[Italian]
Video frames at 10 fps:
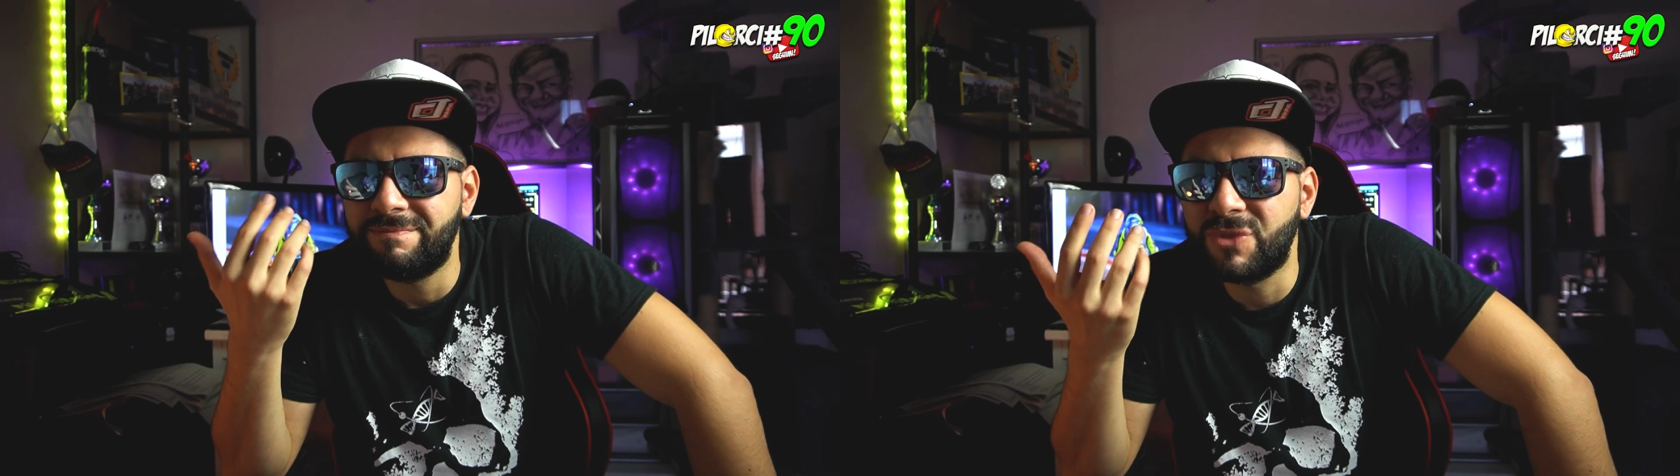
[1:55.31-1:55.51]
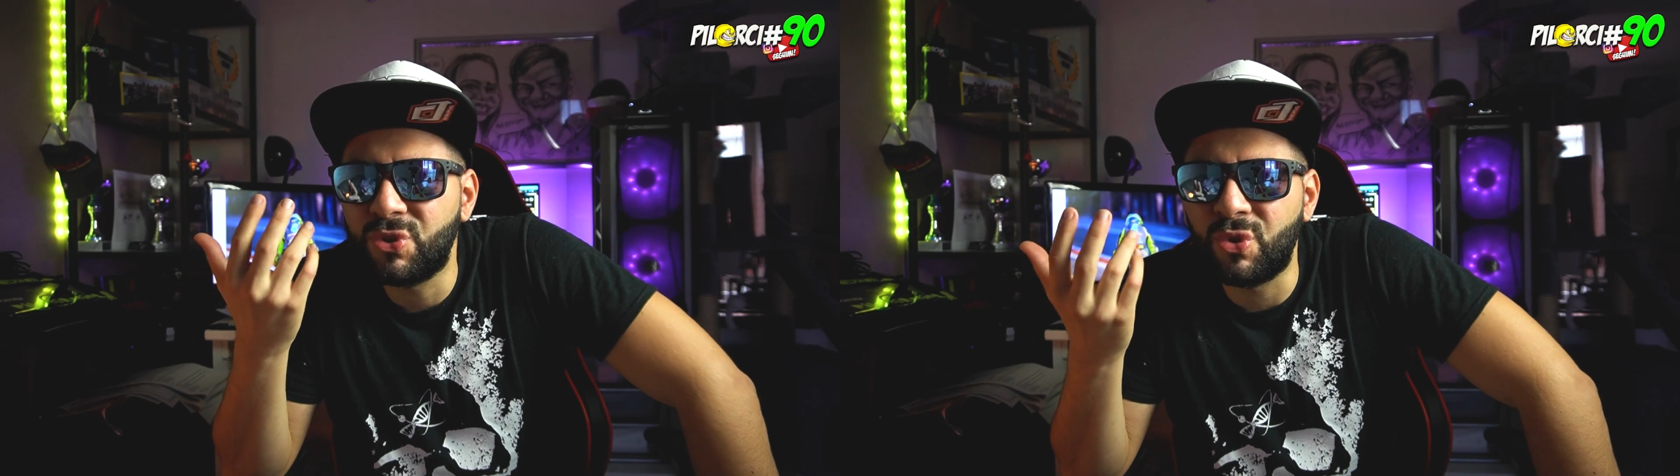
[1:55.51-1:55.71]

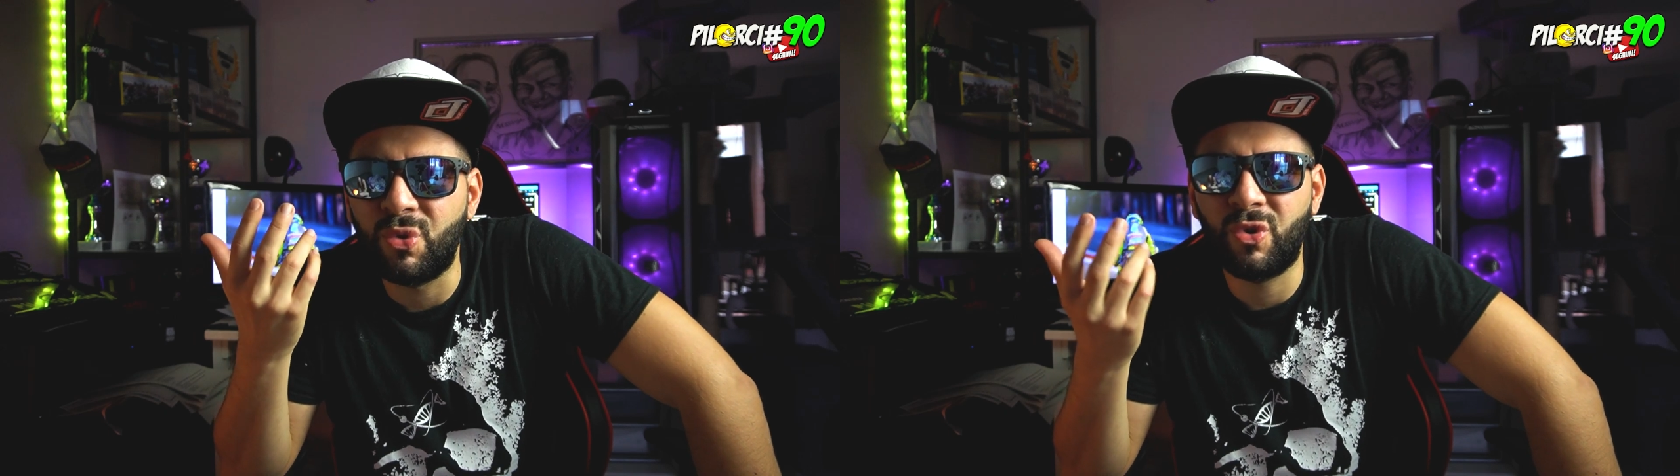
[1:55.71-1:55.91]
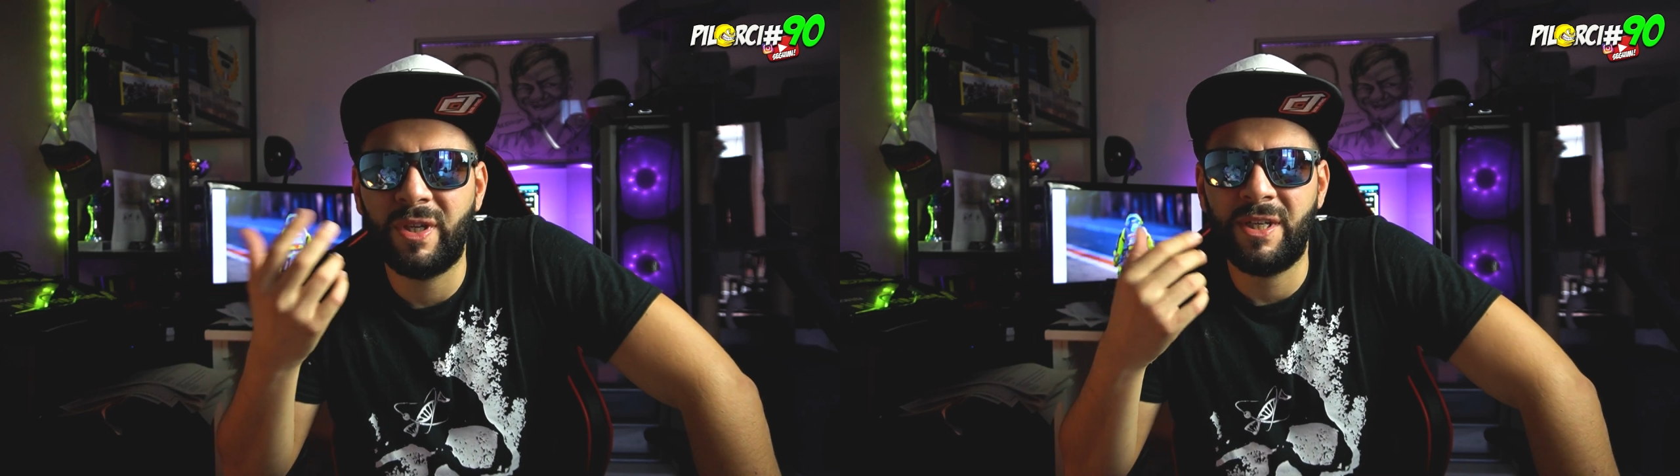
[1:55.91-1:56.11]
non sono
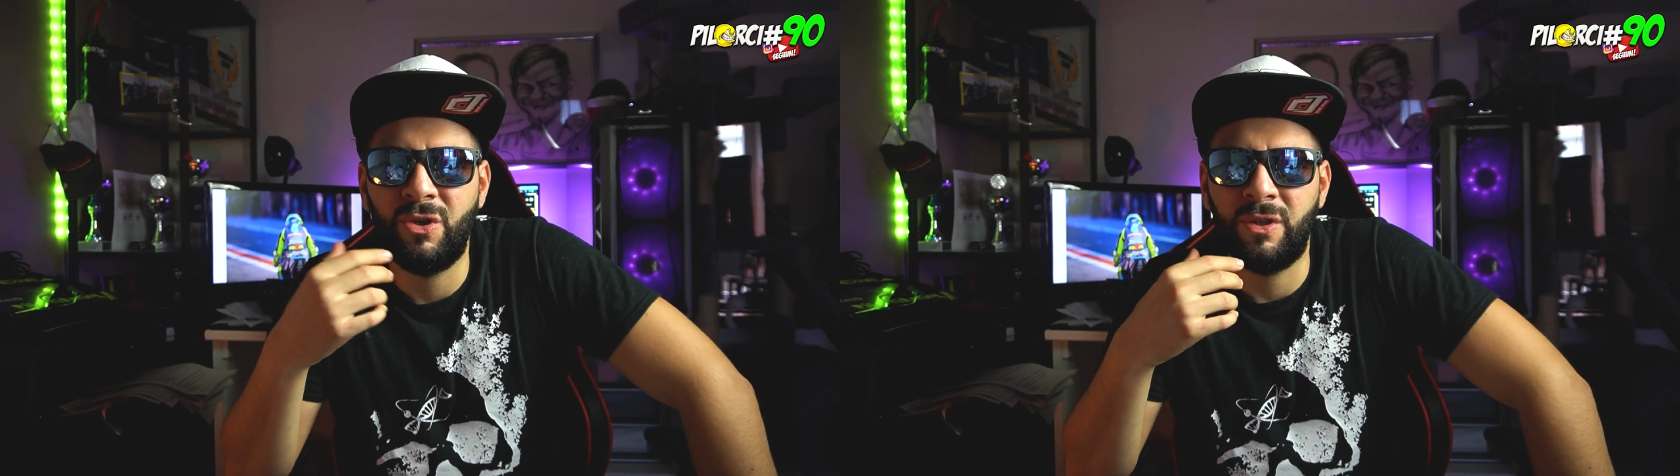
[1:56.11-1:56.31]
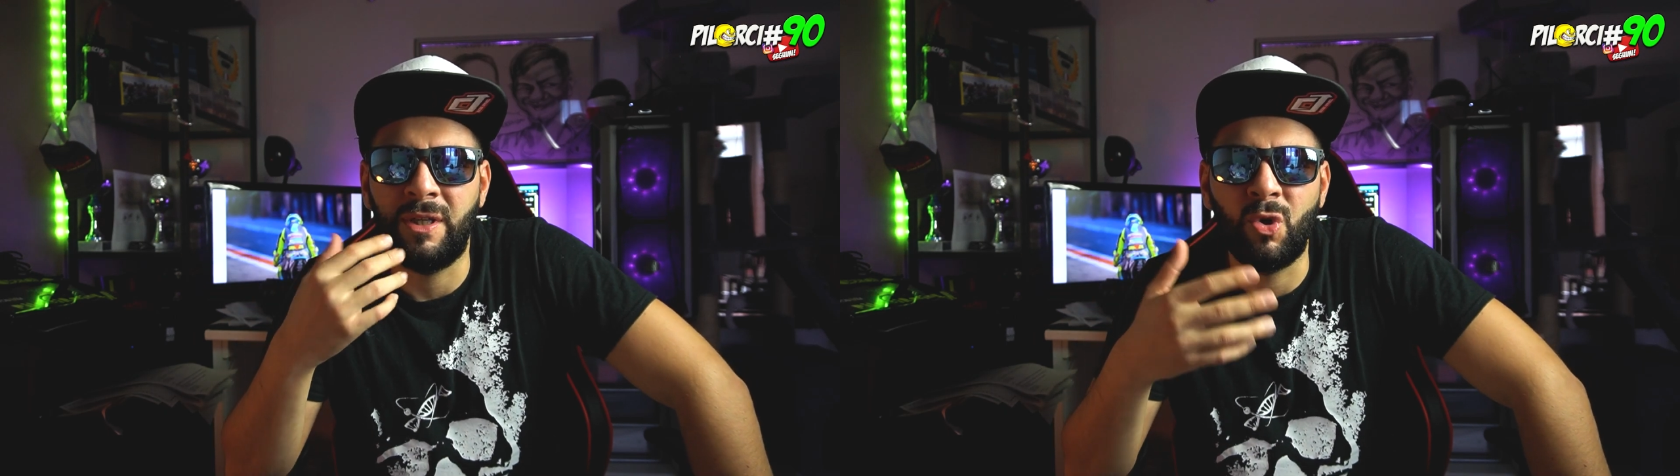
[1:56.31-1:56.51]
uno che
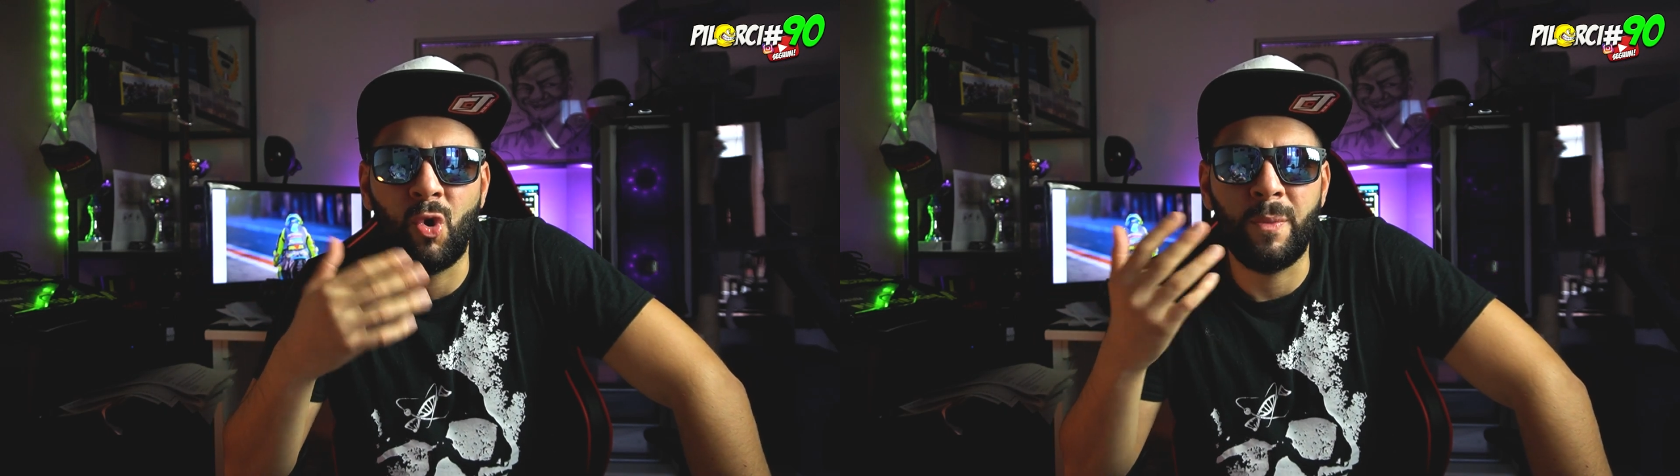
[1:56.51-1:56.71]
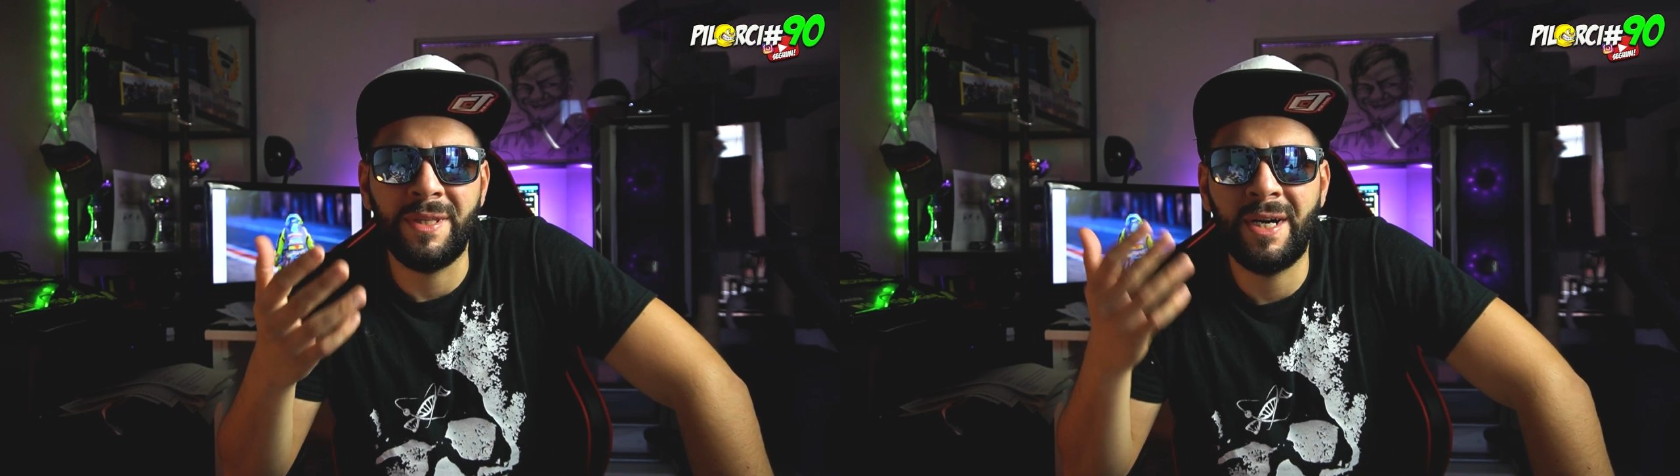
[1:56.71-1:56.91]
ricorda
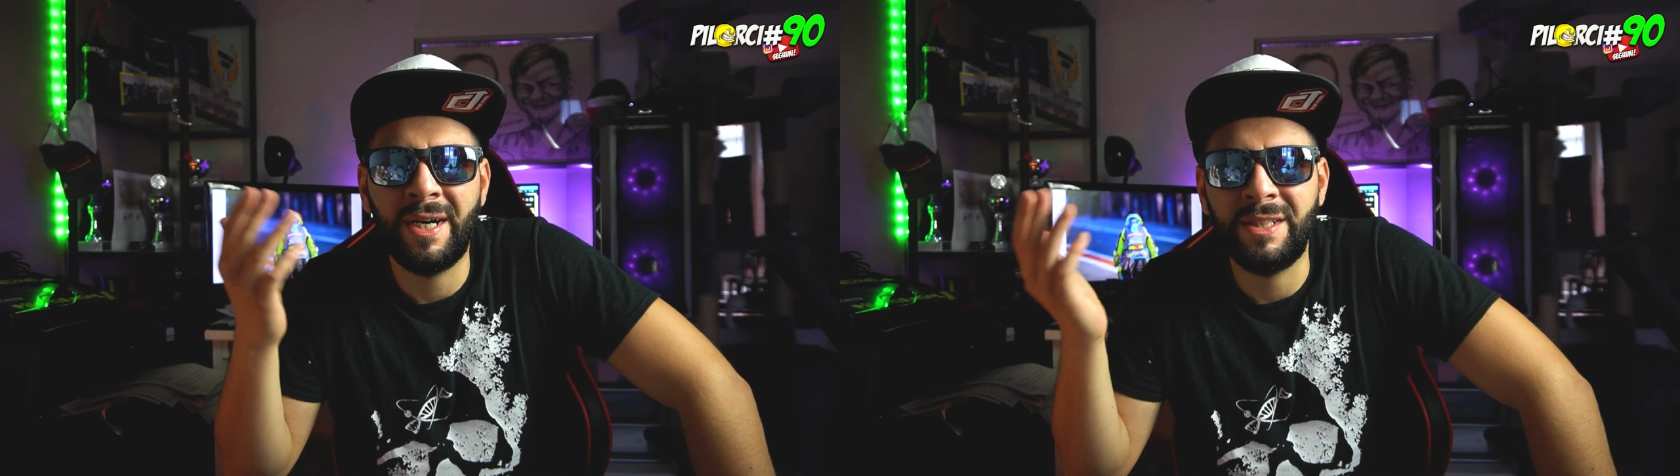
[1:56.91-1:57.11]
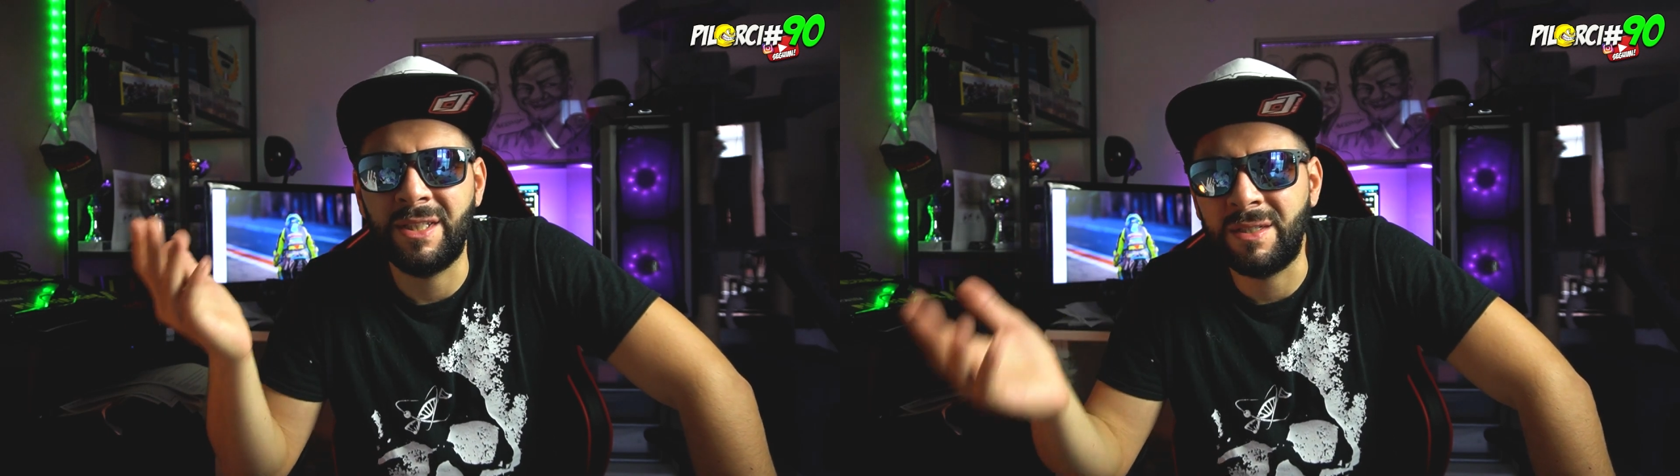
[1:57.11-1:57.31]
nomi,
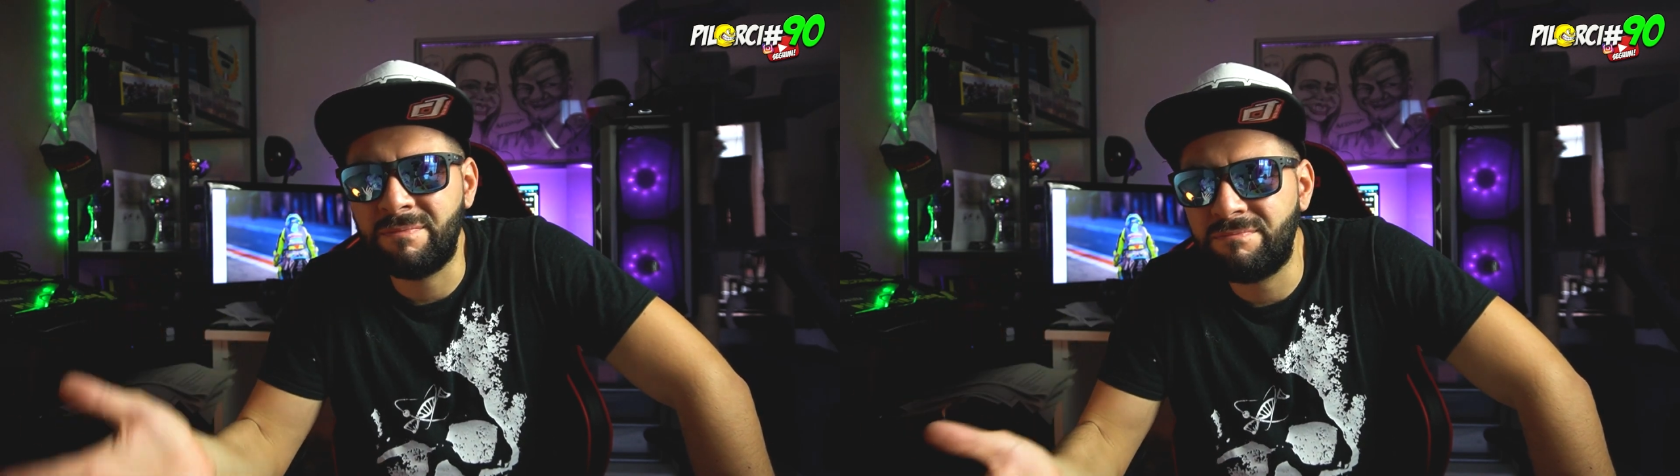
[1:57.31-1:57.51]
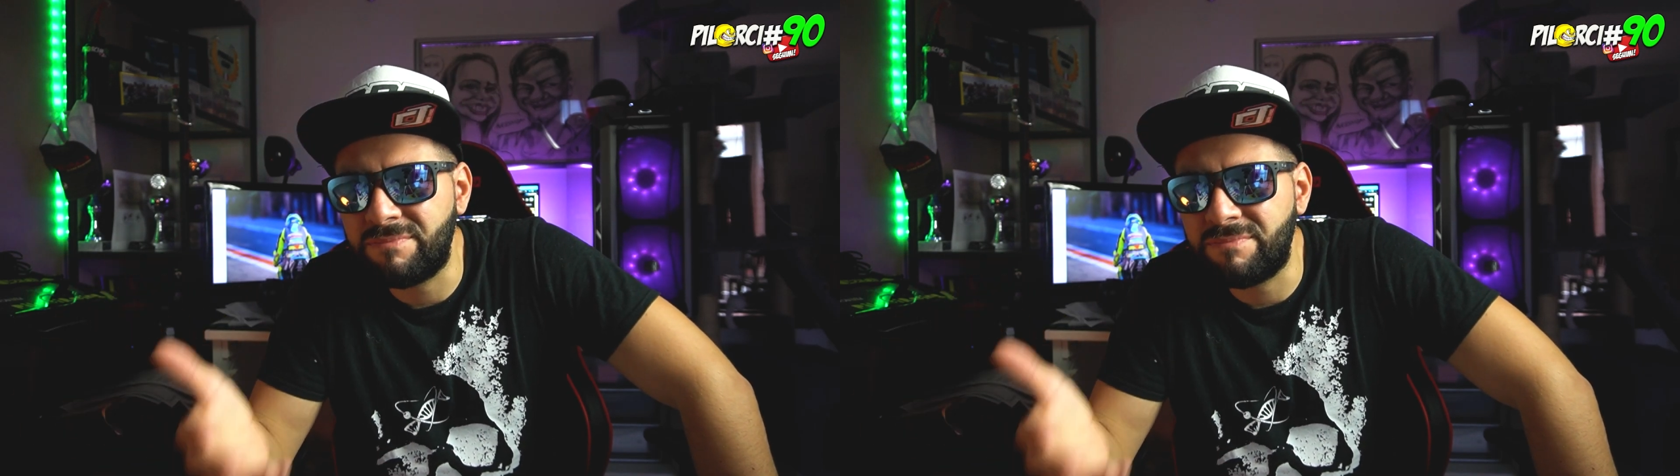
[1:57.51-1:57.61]
date,